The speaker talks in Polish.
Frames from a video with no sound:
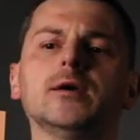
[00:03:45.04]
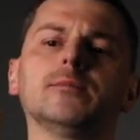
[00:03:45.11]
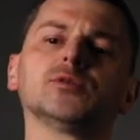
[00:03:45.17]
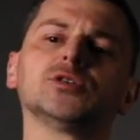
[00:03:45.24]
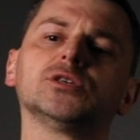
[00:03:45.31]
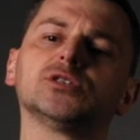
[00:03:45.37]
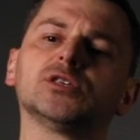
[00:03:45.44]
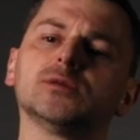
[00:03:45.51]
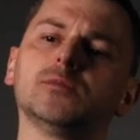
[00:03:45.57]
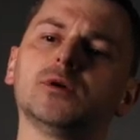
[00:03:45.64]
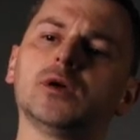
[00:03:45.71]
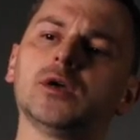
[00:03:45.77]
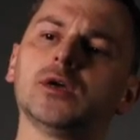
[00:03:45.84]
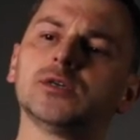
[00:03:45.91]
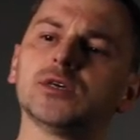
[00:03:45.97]
Przy czym
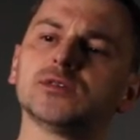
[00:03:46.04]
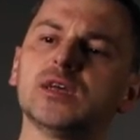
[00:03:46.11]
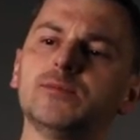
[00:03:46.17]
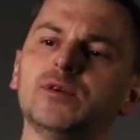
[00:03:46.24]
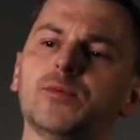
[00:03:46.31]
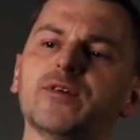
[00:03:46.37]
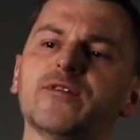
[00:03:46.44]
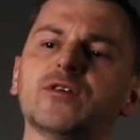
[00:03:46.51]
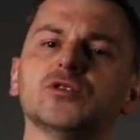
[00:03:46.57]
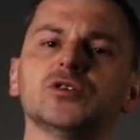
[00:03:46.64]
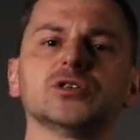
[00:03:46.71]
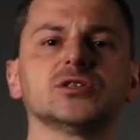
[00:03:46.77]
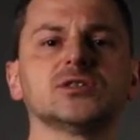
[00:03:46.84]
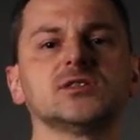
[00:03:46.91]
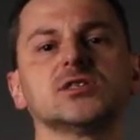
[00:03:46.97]
czasami pojawiają
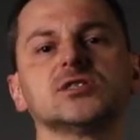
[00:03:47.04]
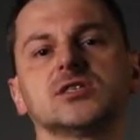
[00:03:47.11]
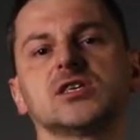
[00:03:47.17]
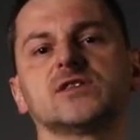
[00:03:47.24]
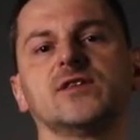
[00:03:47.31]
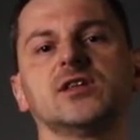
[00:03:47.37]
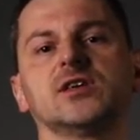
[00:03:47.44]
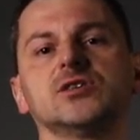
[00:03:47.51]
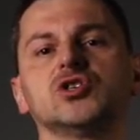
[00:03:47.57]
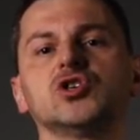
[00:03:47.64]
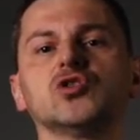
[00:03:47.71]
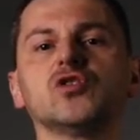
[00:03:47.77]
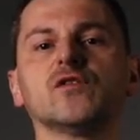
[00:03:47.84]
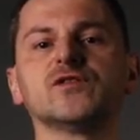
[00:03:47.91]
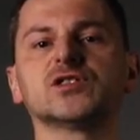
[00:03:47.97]
się jeszcze zdarzenia tak zwane
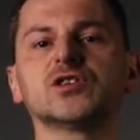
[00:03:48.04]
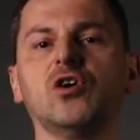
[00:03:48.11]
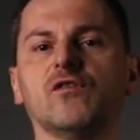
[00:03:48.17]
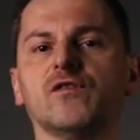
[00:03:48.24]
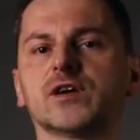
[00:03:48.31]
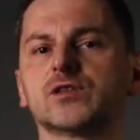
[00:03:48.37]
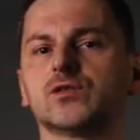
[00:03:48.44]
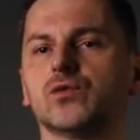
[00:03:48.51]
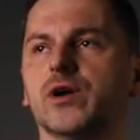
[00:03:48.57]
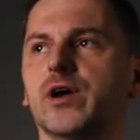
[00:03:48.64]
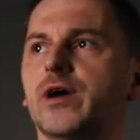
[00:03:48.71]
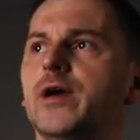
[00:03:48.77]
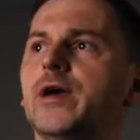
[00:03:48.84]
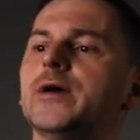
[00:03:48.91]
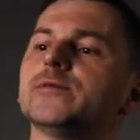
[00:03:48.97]
środowiskowe,
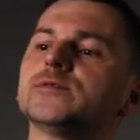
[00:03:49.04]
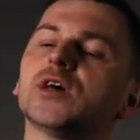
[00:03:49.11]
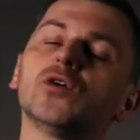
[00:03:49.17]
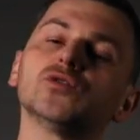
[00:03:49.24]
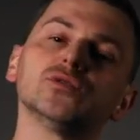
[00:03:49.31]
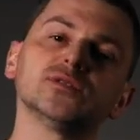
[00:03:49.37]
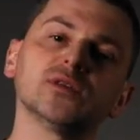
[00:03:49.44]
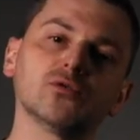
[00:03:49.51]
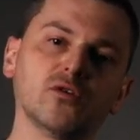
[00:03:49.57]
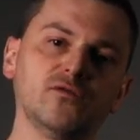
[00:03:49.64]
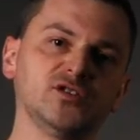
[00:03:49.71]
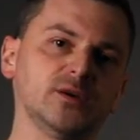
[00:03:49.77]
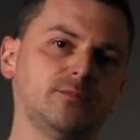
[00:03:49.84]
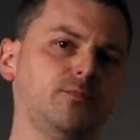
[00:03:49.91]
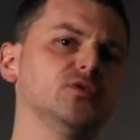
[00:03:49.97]
które zachodzą
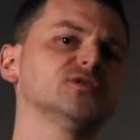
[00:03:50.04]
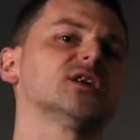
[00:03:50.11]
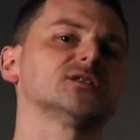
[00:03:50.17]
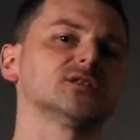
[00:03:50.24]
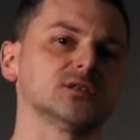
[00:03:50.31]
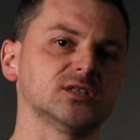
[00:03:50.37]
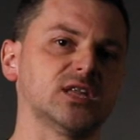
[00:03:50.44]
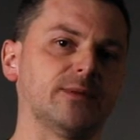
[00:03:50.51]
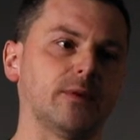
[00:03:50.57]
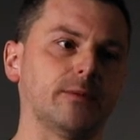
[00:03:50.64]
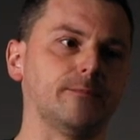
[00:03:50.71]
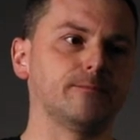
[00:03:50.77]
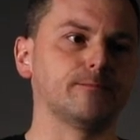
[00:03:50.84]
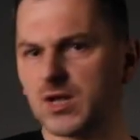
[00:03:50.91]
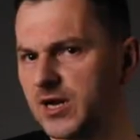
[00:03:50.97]
całkowicie poza systemem.